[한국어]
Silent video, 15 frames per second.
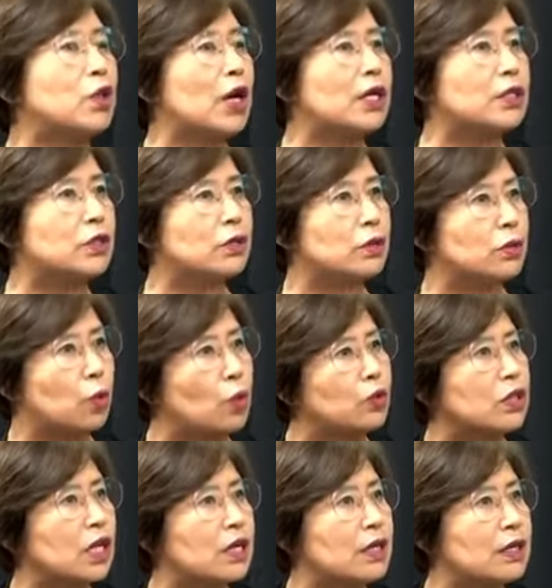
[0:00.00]
줘가지고
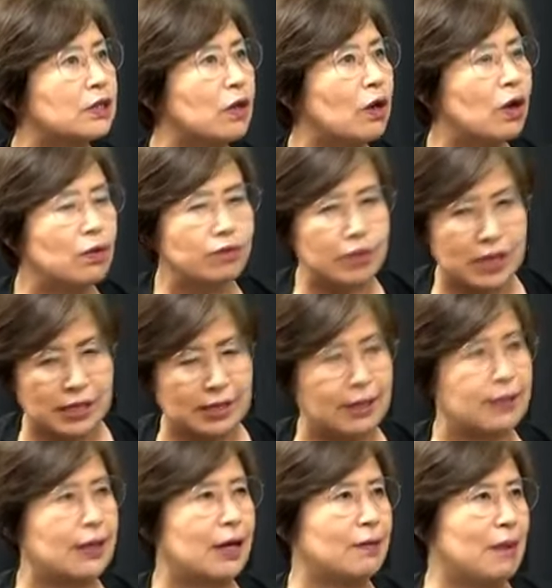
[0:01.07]
독재를 해서 북한이라는
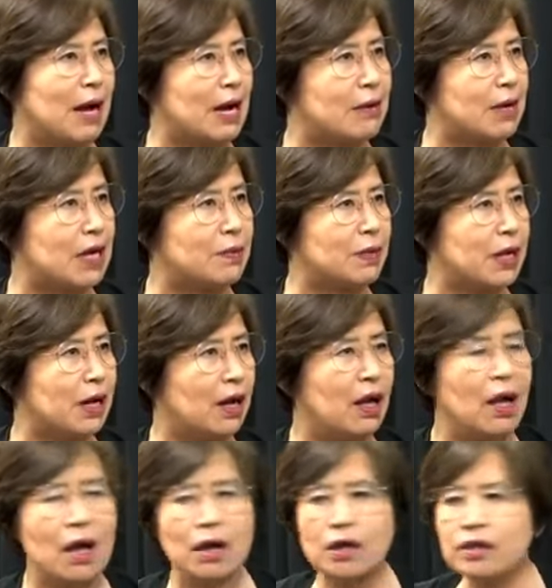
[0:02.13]
나라가 망한 거 아닙니까?
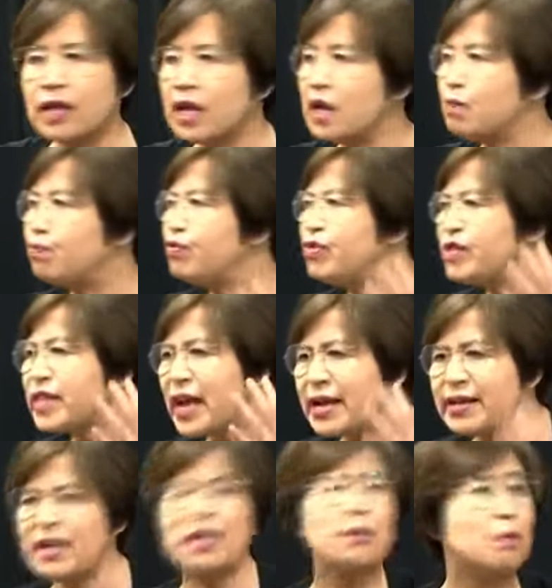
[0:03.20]
네. 근데 이
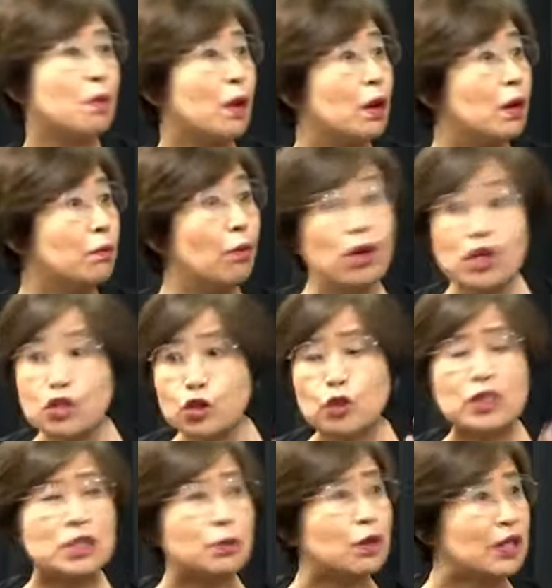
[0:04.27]
문재인이 이 머리도
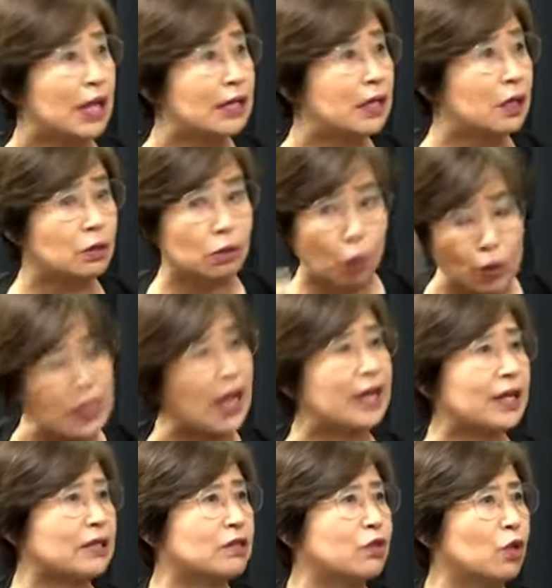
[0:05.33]
좋지 못한 이 돌대가리
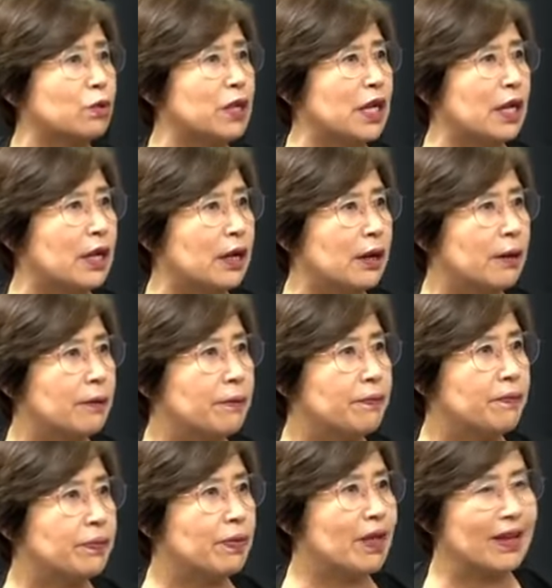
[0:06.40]
같은 놈이
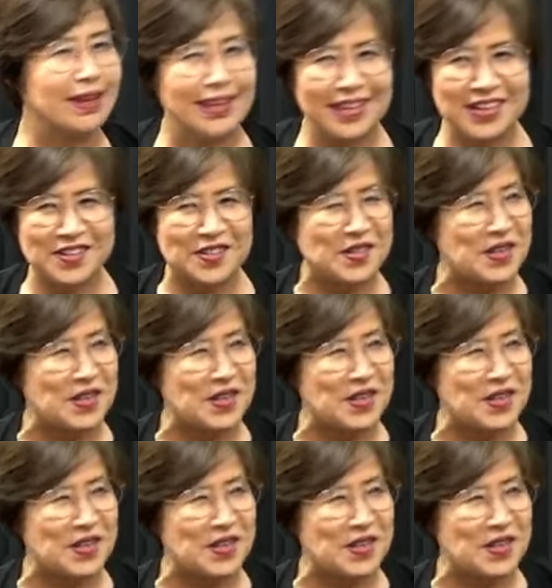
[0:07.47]
아.